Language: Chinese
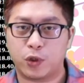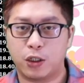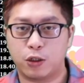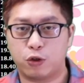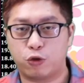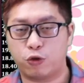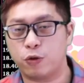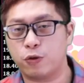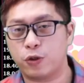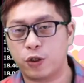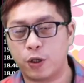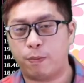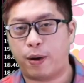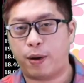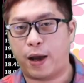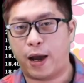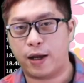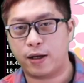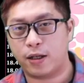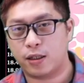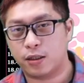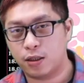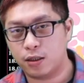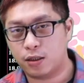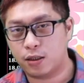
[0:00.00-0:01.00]
均线排
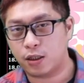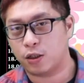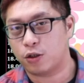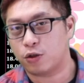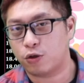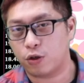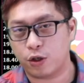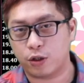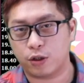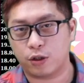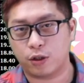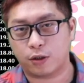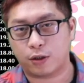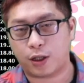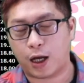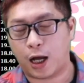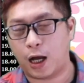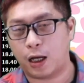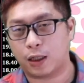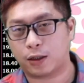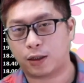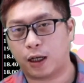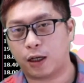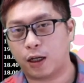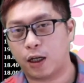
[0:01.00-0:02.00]
列是正确的，
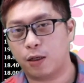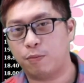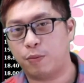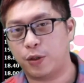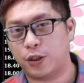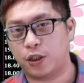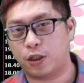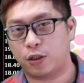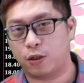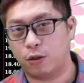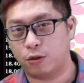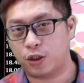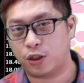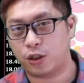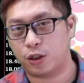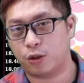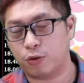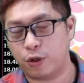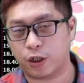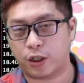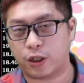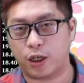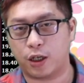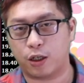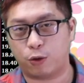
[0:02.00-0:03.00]
它当然比较有机
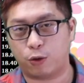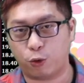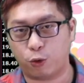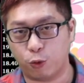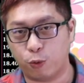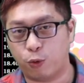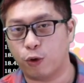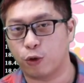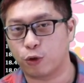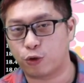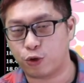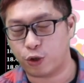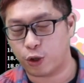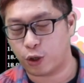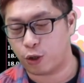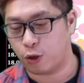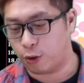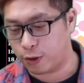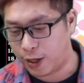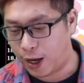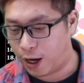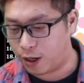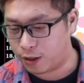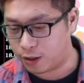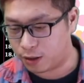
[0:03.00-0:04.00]
会可以突破缺口
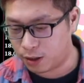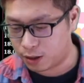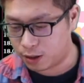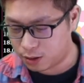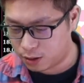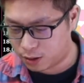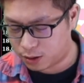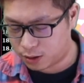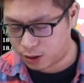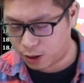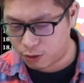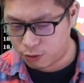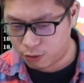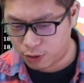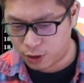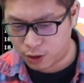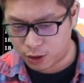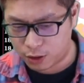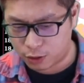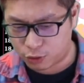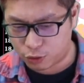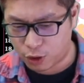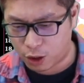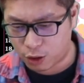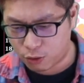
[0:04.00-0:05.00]
压力。但是深瑞
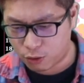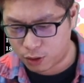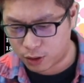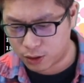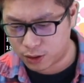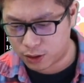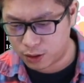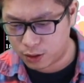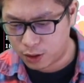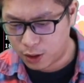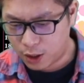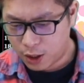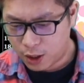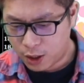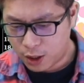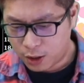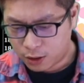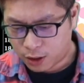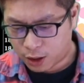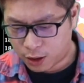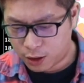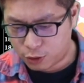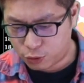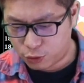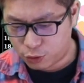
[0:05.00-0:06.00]
的状况是，
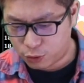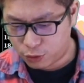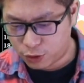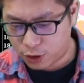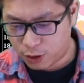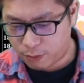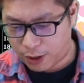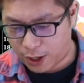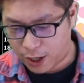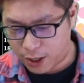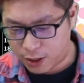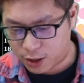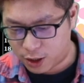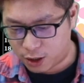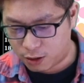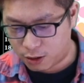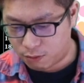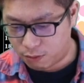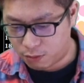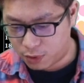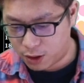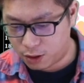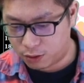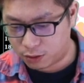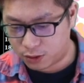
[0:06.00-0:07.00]
它的均线排列
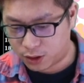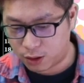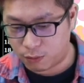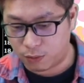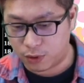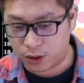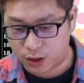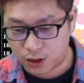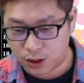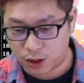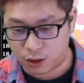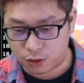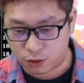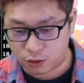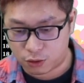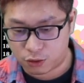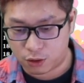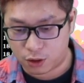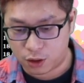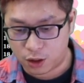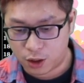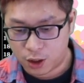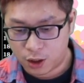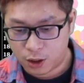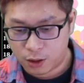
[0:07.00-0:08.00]
没有这么正
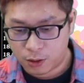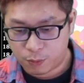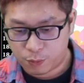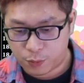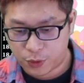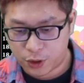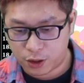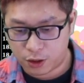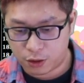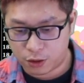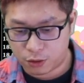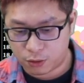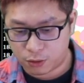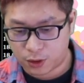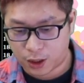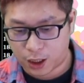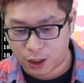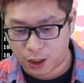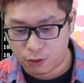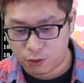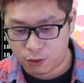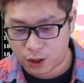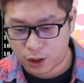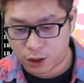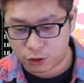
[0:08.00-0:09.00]
确，变成说它
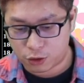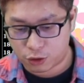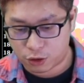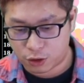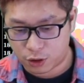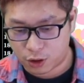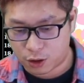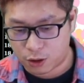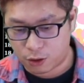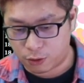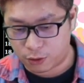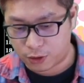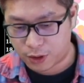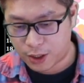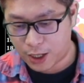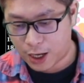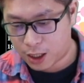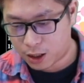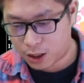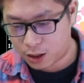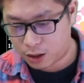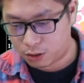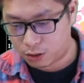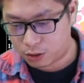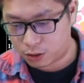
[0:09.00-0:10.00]
遇到缺口
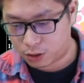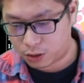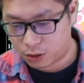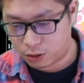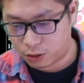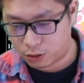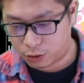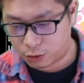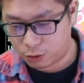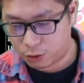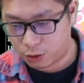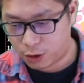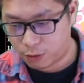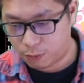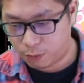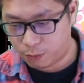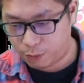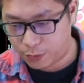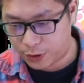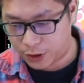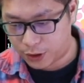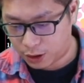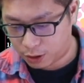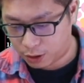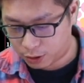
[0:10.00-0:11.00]
压力的时候，就会
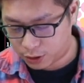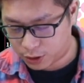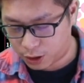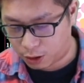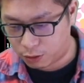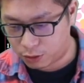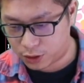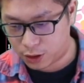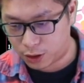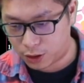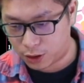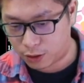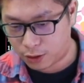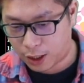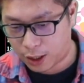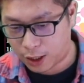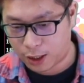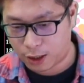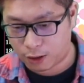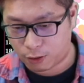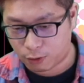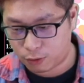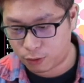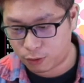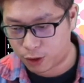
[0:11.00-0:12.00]
比较小心，
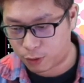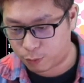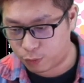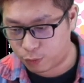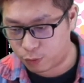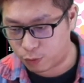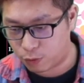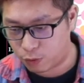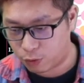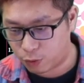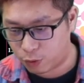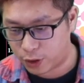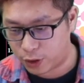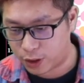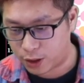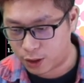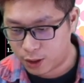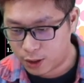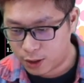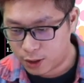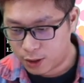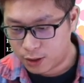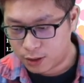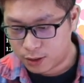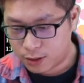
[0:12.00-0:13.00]
它会不会？
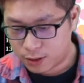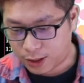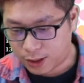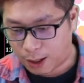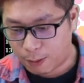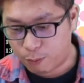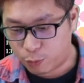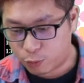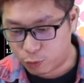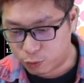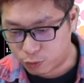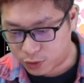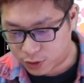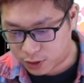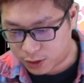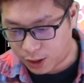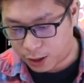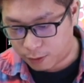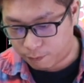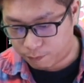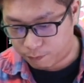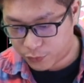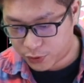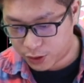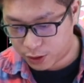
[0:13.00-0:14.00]
站不
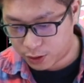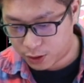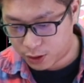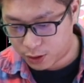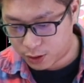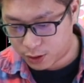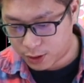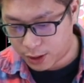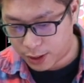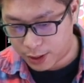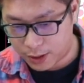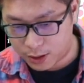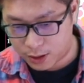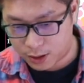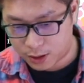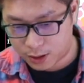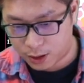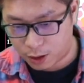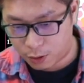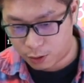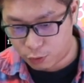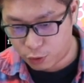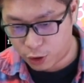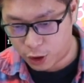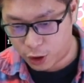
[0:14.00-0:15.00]
上，这个是在
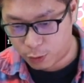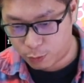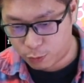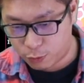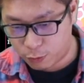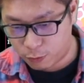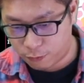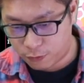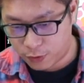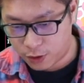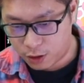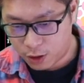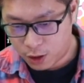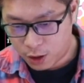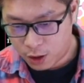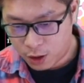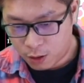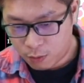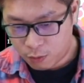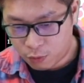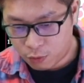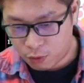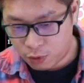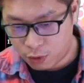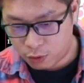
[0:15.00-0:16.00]
深睿的部分。
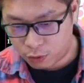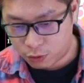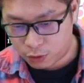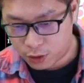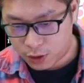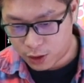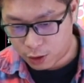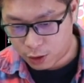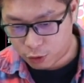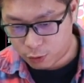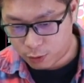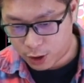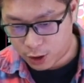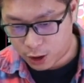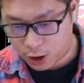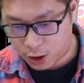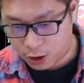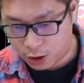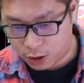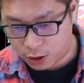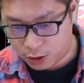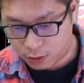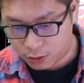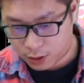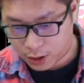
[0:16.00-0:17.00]
不过我觉得这张股
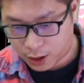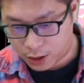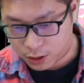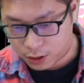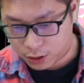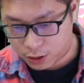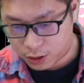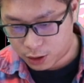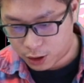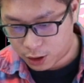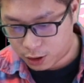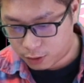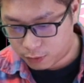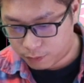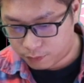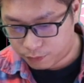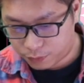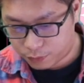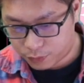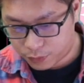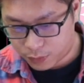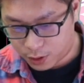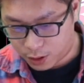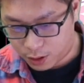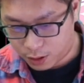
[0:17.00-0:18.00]
票看一下，
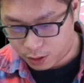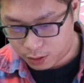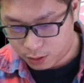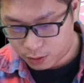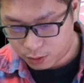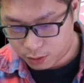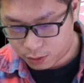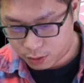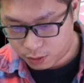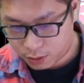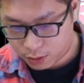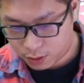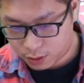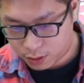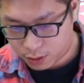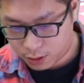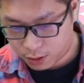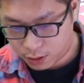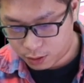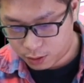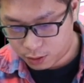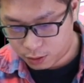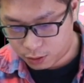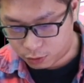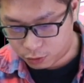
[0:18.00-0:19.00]
哎，
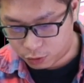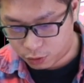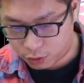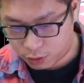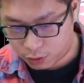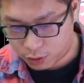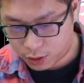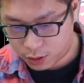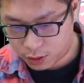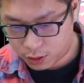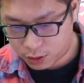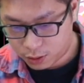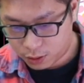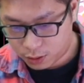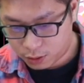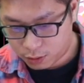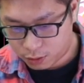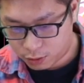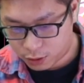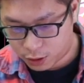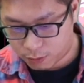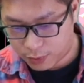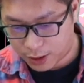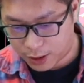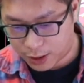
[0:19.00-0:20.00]
弄错了，
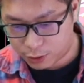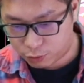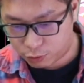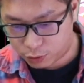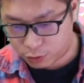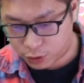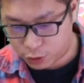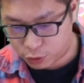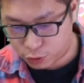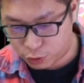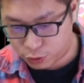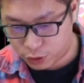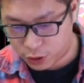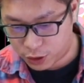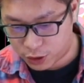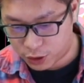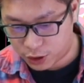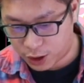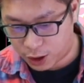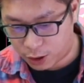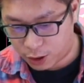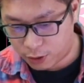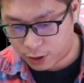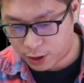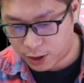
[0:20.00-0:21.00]
我先把我的均线
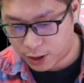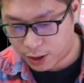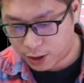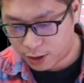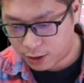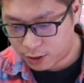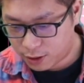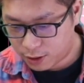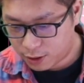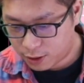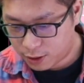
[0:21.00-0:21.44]
交回来。